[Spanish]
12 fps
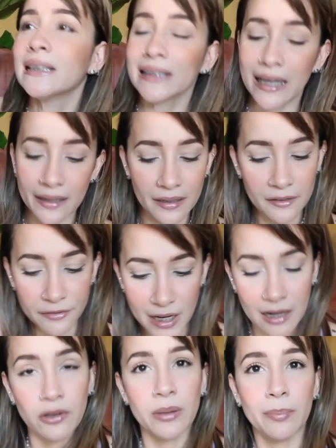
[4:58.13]
nada de
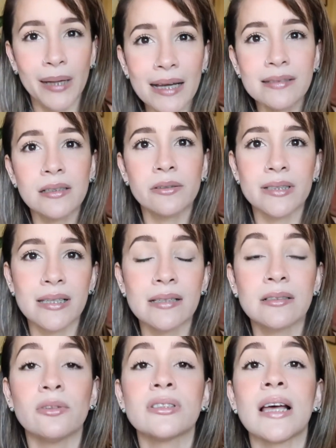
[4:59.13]
frasco de plástico y esas
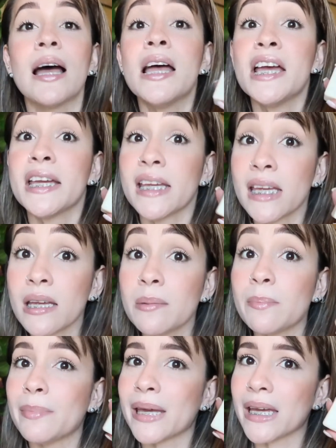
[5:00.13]
cosas.
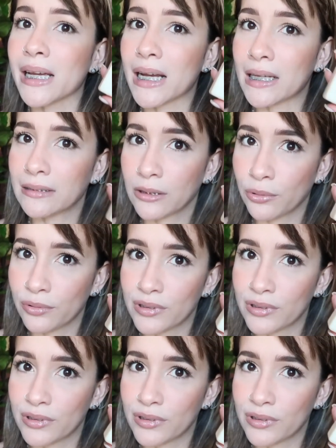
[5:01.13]
Y me encantó.